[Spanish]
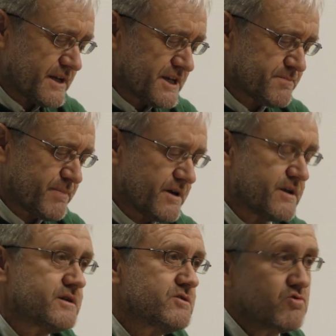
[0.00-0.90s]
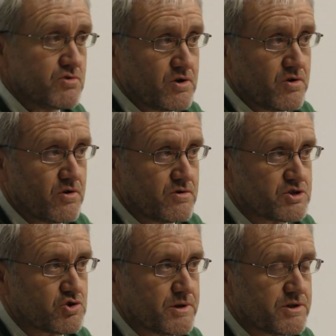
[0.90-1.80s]
CRISPR, cuyo
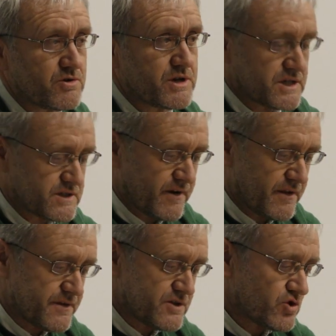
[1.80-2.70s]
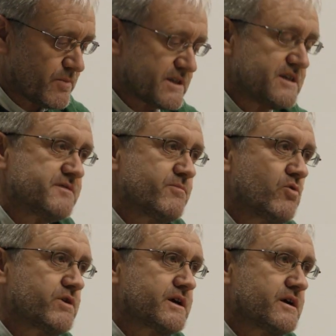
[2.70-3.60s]
descubridor es Francisco Martínez
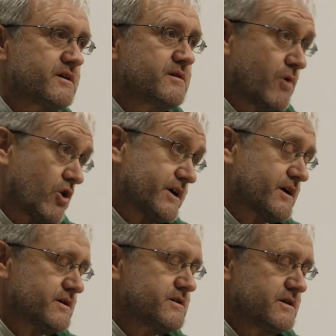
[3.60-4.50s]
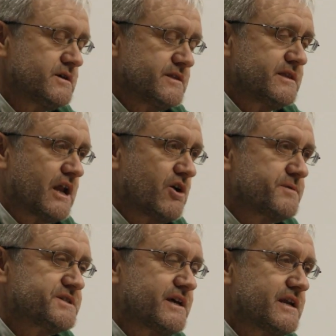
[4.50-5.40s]
Mójica de la
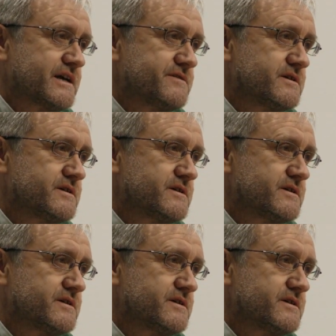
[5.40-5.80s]
Universidad de Alicante.